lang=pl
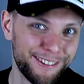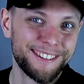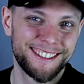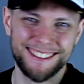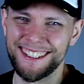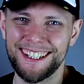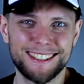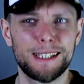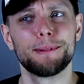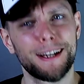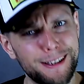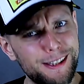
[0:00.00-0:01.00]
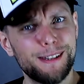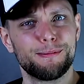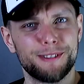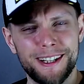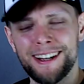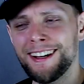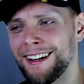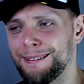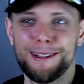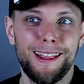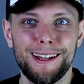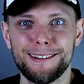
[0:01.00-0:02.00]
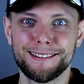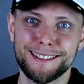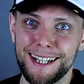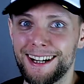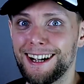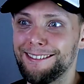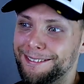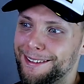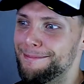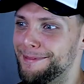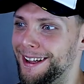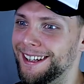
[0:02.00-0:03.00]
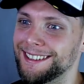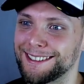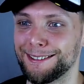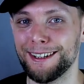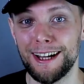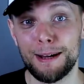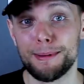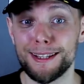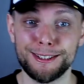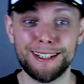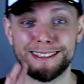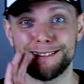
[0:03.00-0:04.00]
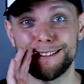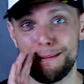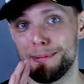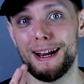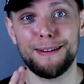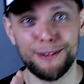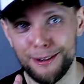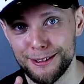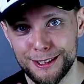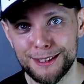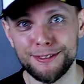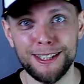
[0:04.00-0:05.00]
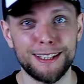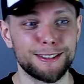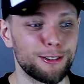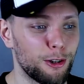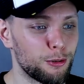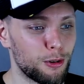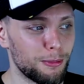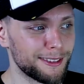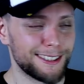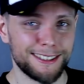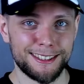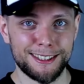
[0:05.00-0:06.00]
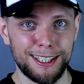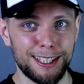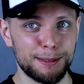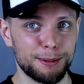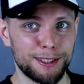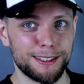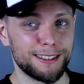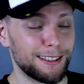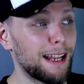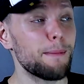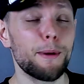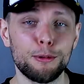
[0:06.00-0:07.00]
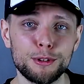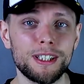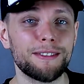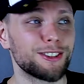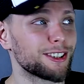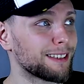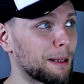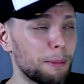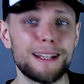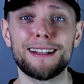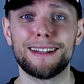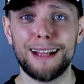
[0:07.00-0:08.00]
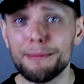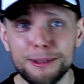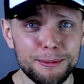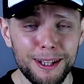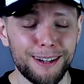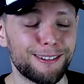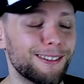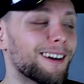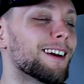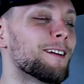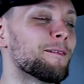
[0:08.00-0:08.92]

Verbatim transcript: wróci, nie? Czy tam na kim, nie? Będę na nią czekał w tym miejscu. Będę siedział na prawo od drzwi na stołku. Może się strzelać przez... Najlepiej ustawcie snajperę na tamtym dachu.